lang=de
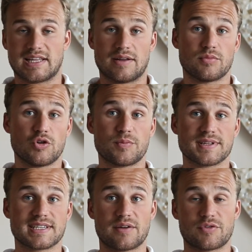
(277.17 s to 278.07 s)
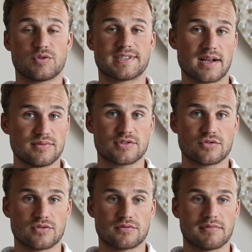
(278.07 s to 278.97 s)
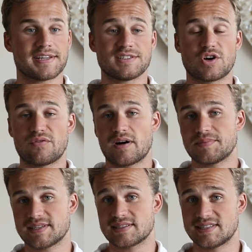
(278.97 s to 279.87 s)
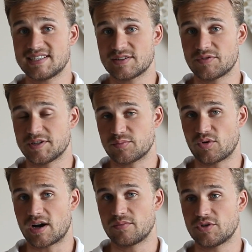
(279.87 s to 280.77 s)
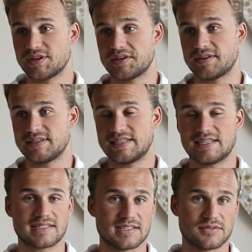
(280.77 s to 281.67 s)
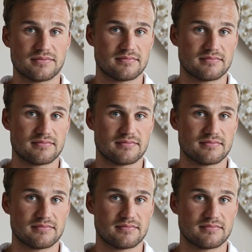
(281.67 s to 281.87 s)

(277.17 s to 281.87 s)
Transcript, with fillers: Dann belügt man sich einfach nur selbst und wartet darauf ab, dass das nächste Fitnessprogramm oder die nächste,